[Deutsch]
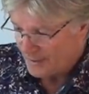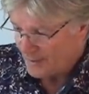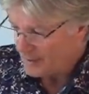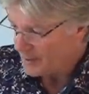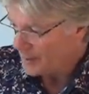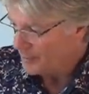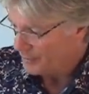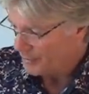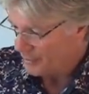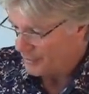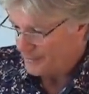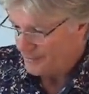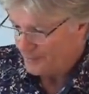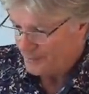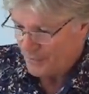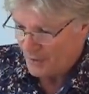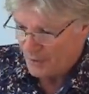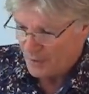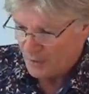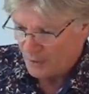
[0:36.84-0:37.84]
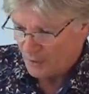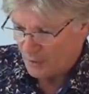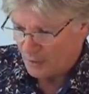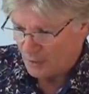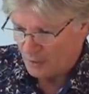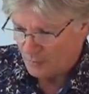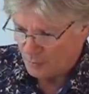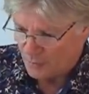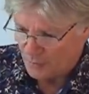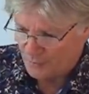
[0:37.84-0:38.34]
gekippt.
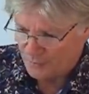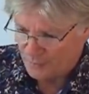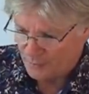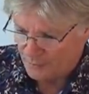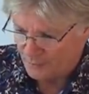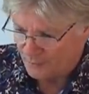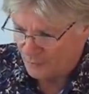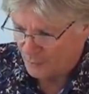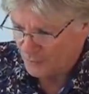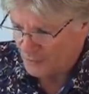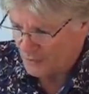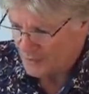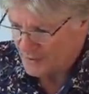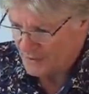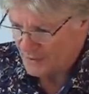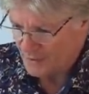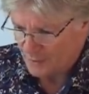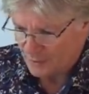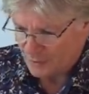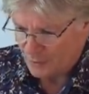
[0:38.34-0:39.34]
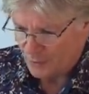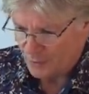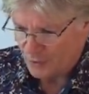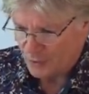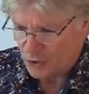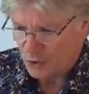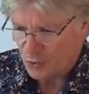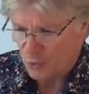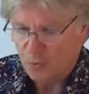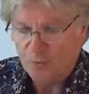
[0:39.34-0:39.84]
Ja, man wundert sich
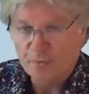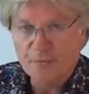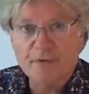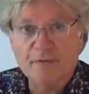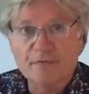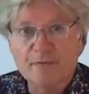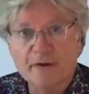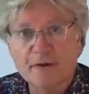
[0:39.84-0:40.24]
natürlich schon,